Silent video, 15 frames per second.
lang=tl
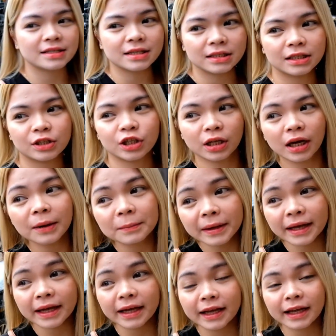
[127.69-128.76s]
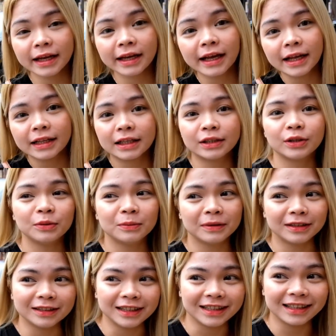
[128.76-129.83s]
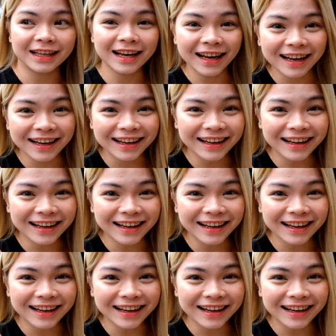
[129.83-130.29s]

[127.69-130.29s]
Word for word: nandito na kami. Ito yung building nila.